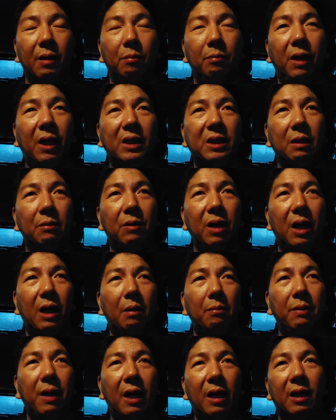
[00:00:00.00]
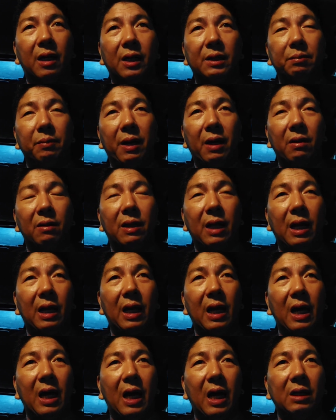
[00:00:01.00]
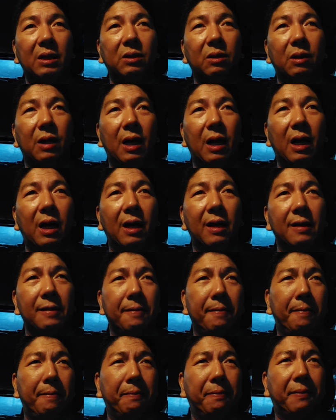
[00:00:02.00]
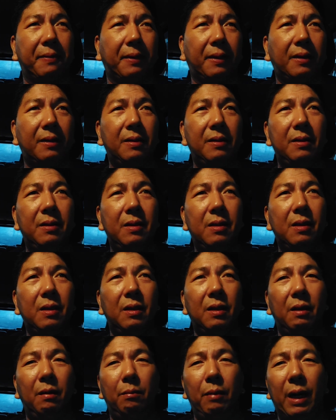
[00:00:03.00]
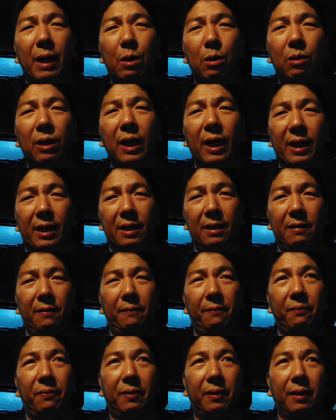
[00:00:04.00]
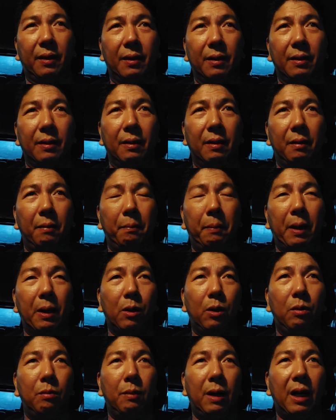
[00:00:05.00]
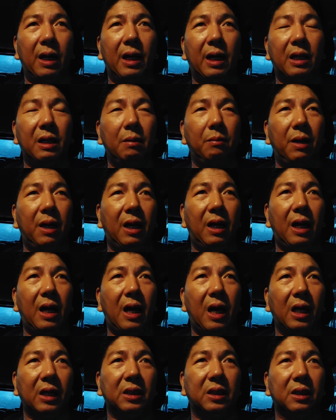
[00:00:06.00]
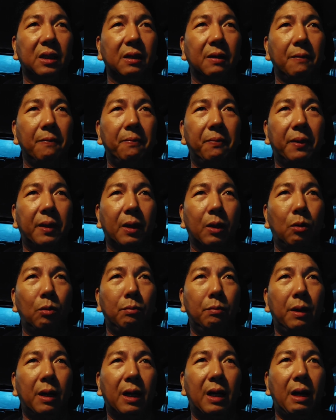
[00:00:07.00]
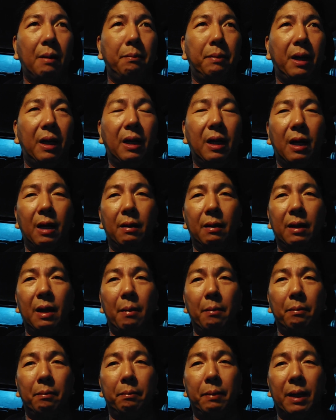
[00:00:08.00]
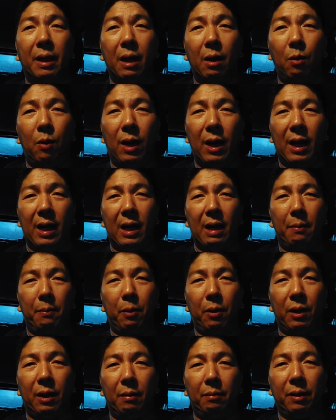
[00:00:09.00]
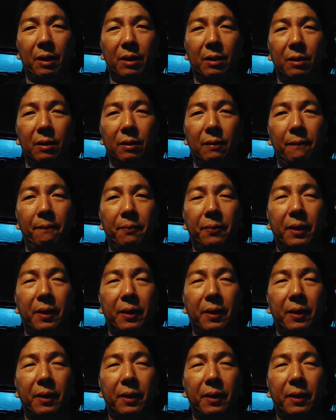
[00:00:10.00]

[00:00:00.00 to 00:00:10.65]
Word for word: Minsan mga kabloggers vloggers meron talagang kaso na merong leak. Pero yung mga leak na malalakas, kumbaga biglang, lam, biglang wala lang po yung lamig nun.